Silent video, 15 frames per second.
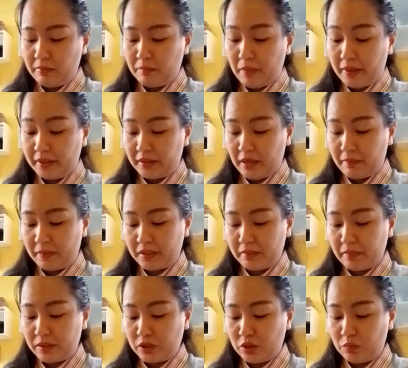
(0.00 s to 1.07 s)
Baiklah
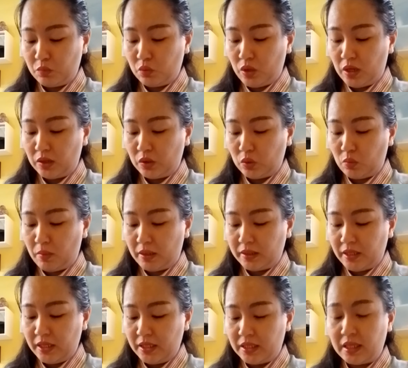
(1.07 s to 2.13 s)
masing-masing pulang ke
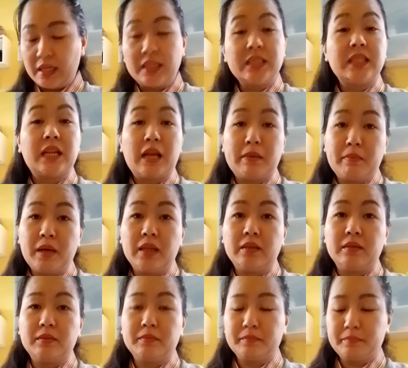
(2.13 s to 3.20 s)
rumahnya dengan selamat.